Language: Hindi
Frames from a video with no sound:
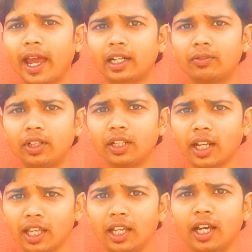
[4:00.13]
कोई एक्टिविटी
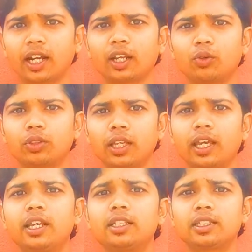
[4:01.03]
नहीं कर रहे होते
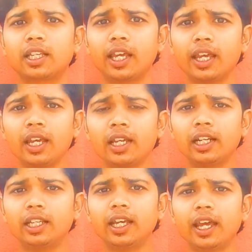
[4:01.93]
हैं इसके
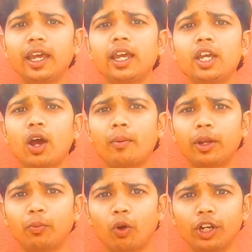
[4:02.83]
लिए
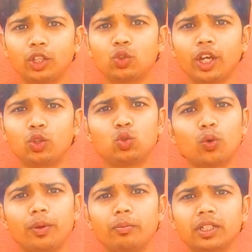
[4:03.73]
हमारी बॉडी जो है
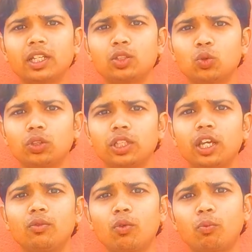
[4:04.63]
जो भी मसल्स होती
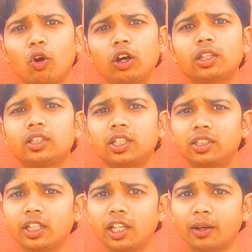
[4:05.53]
है वो बहुत अच्छे
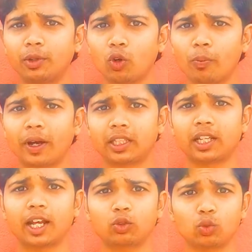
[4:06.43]
से रिकवरी हो पाती
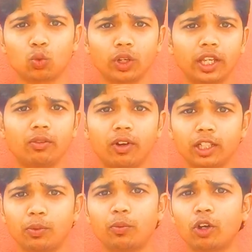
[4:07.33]
है रात को सोने के
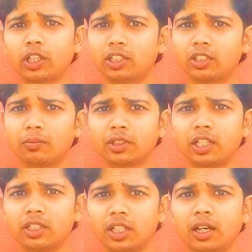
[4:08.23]
वक्त भी बहुत अच्छे से
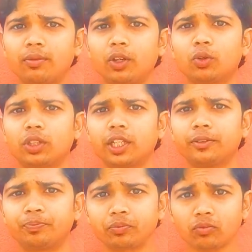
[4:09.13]
मसल्स रिकवरी होती है